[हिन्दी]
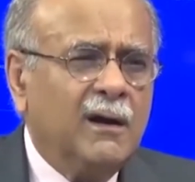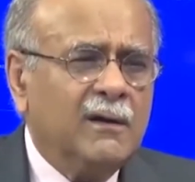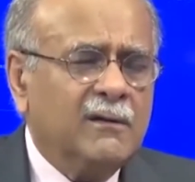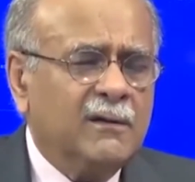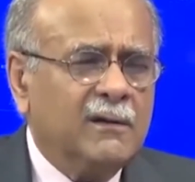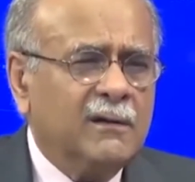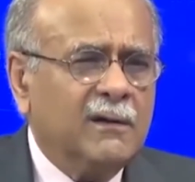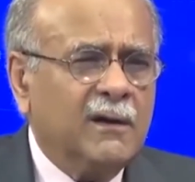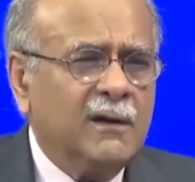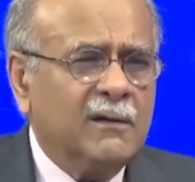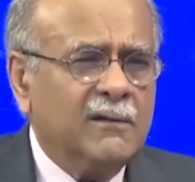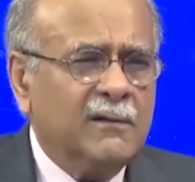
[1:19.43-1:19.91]

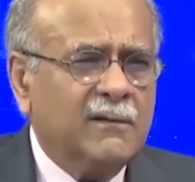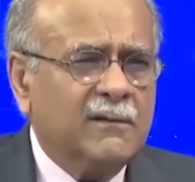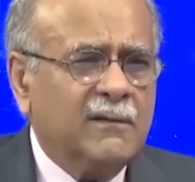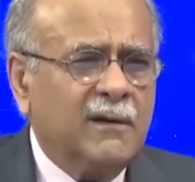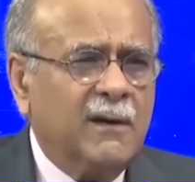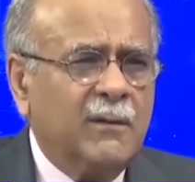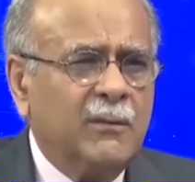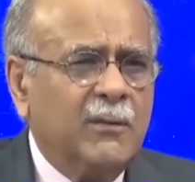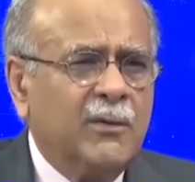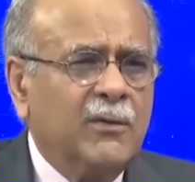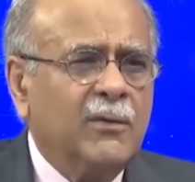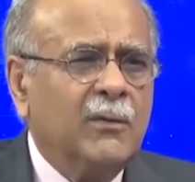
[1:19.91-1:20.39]
असद कैसर
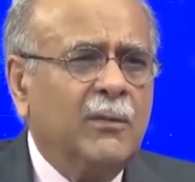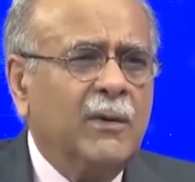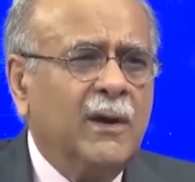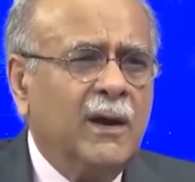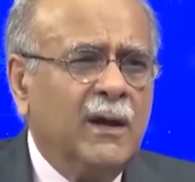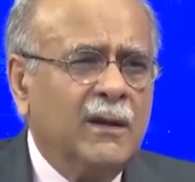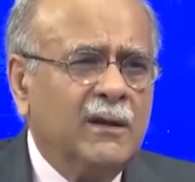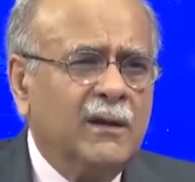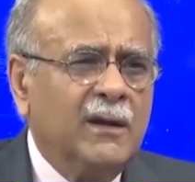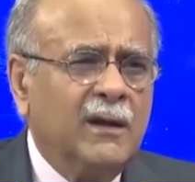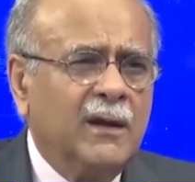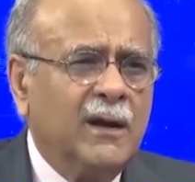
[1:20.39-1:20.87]
साहब ने जो
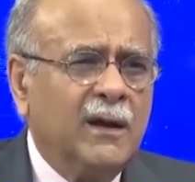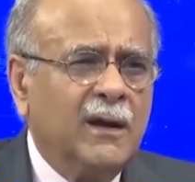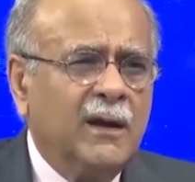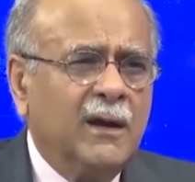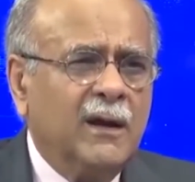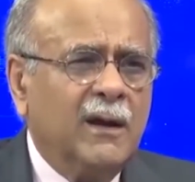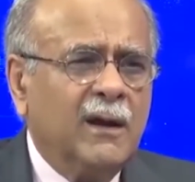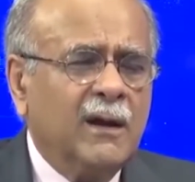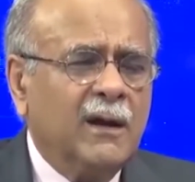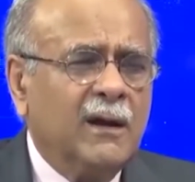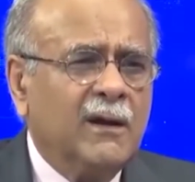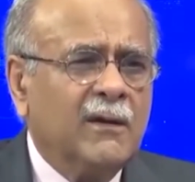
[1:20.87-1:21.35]
बयान दिया
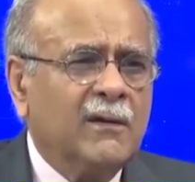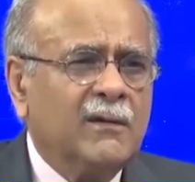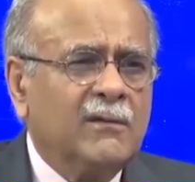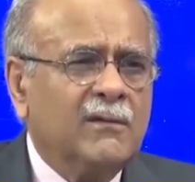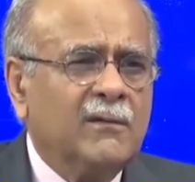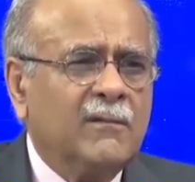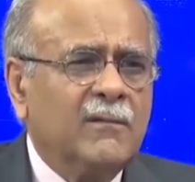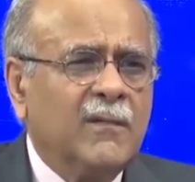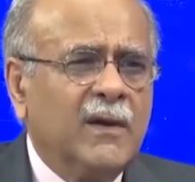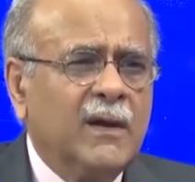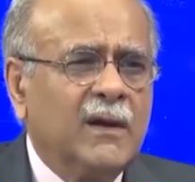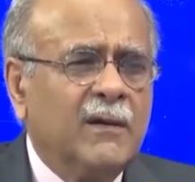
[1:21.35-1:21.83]
है
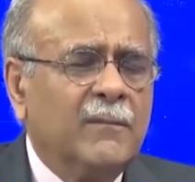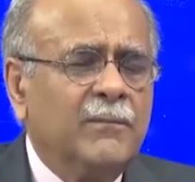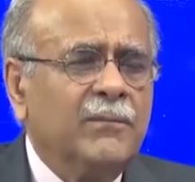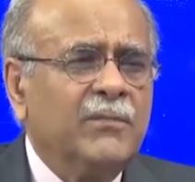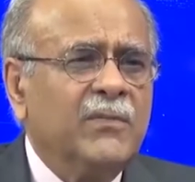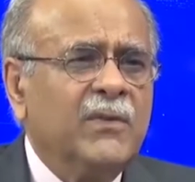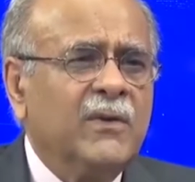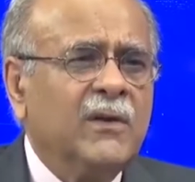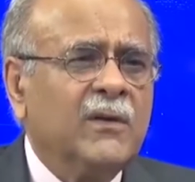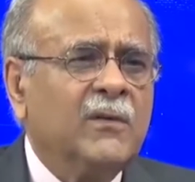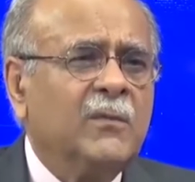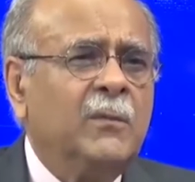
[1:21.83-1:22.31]
कि
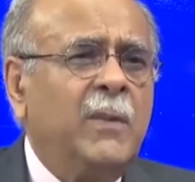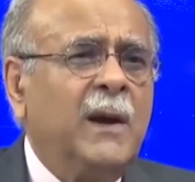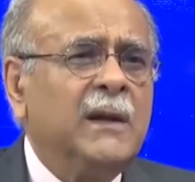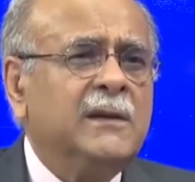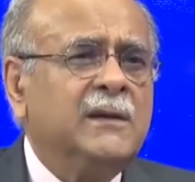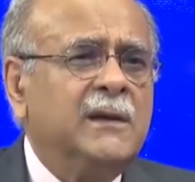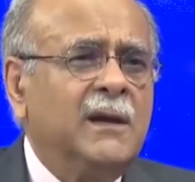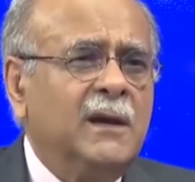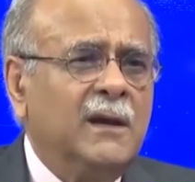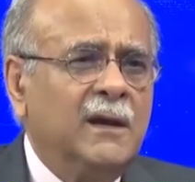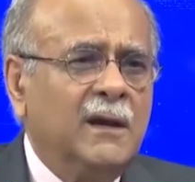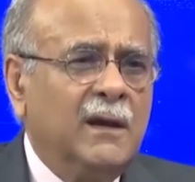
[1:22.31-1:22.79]

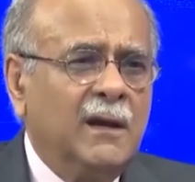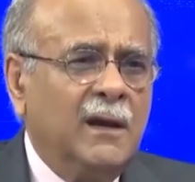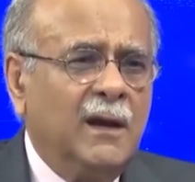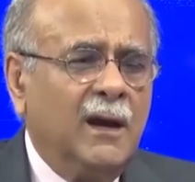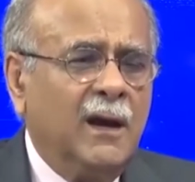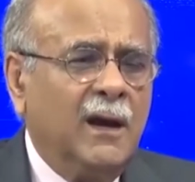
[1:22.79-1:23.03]
जज्बाती